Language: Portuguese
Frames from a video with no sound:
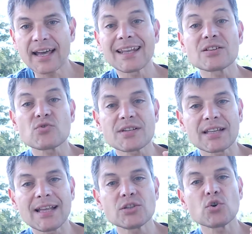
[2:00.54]
é na
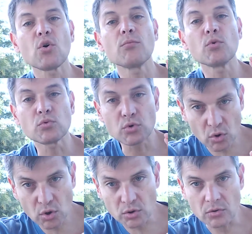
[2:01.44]
sociedade como um
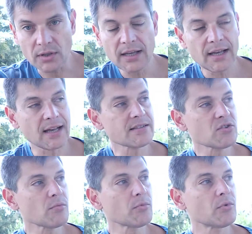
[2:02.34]
todo. Assim
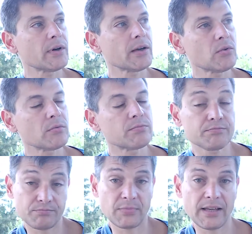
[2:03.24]
como eu
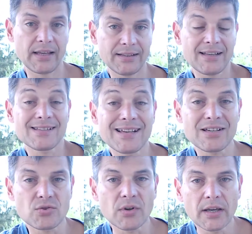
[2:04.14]
que
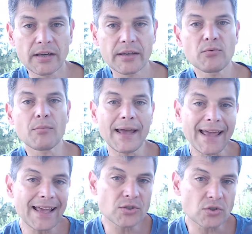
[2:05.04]
desejo que um
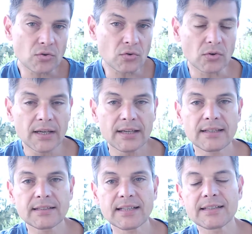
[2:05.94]
médico
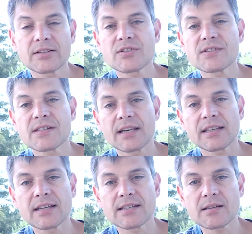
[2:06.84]
entenda de
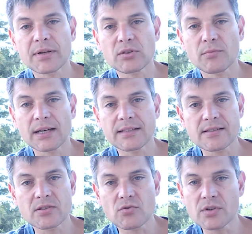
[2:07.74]
incerteza para tomar
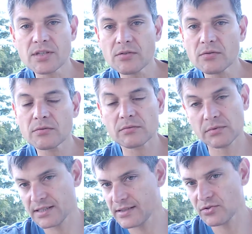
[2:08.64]
decisões, eu
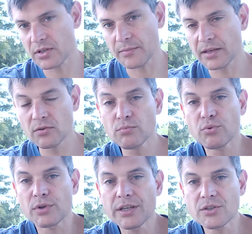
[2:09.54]
desejo também que um
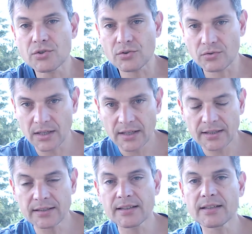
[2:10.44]
político
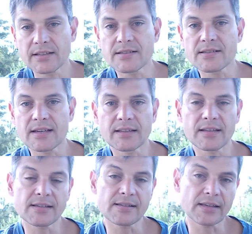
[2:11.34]
entenda de
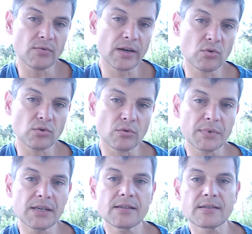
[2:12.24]
incerteza, que um
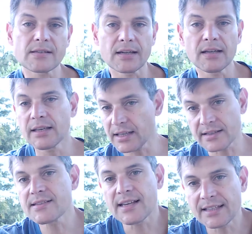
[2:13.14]
economista e
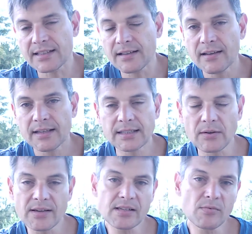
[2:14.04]
etc. Então,
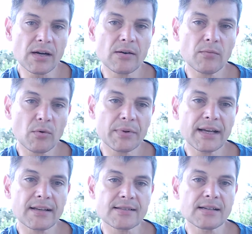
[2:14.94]
essa é uma, uma
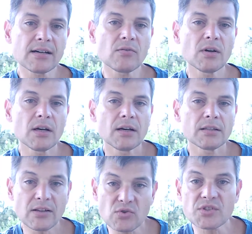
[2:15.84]
obrigação
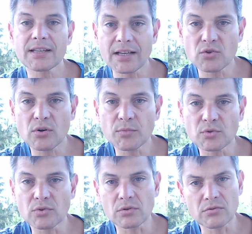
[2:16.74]
da sociedade como um
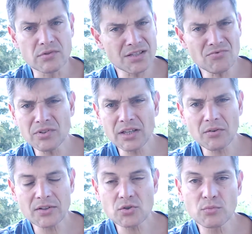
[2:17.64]
todo. Segundo, que eu
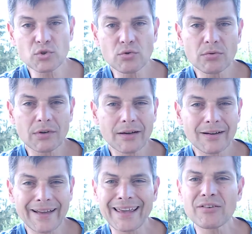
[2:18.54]
acho muito
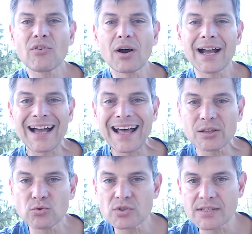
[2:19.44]
uh,
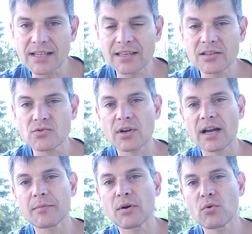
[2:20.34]
equivocado dizer que isso
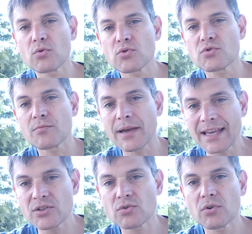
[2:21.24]
cabe ao curso
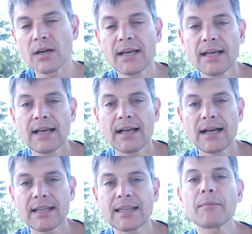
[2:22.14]
médico.
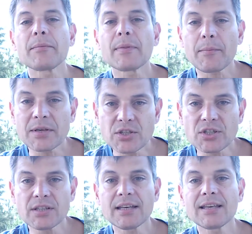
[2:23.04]
Na, na,
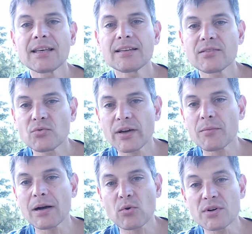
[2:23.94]
medida em que isso é
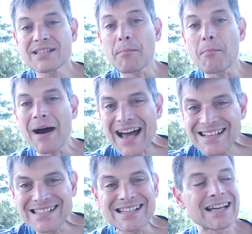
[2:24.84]
uma coisa
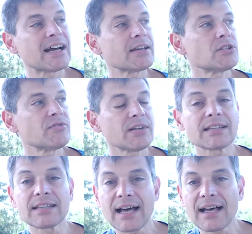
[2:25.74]
básica e devia
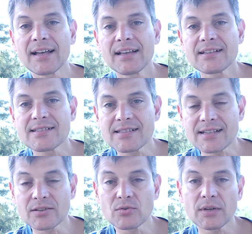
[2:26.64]
estar tá
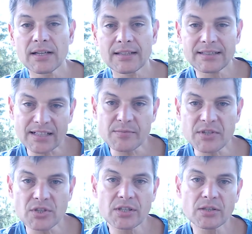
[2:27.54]
sendo
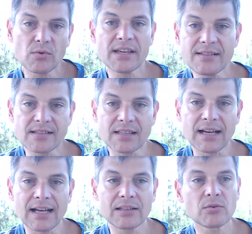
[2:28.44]
transmitido,
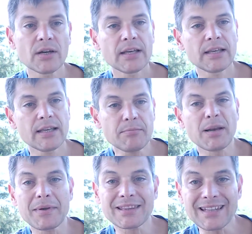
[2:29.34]
ensinado e
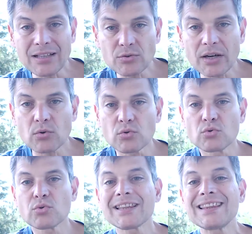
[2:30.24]
implementado na
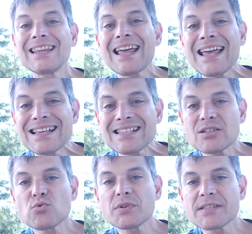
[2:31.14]
cultura
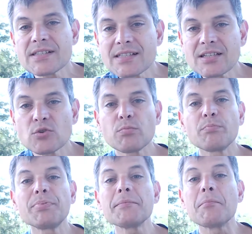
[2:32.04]
desde o ensino
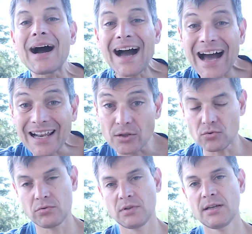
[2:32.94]

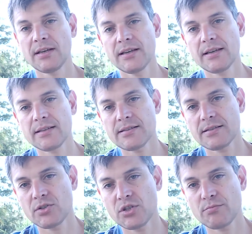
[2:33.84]
primário esse
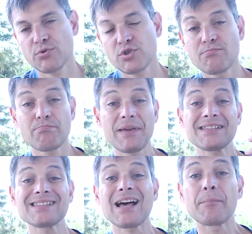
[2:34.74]
tipo de
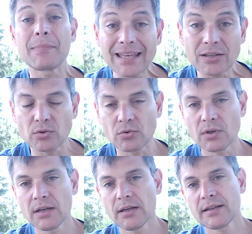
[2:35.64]
pensamento
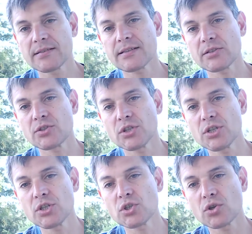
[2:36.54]

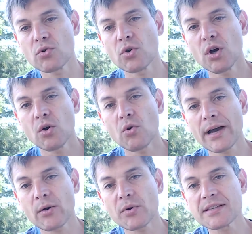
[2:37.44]
estatístico ou
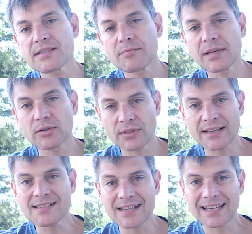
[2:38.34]
reconhecimento da
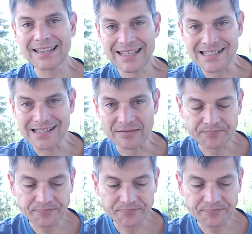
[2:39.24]
incerteza.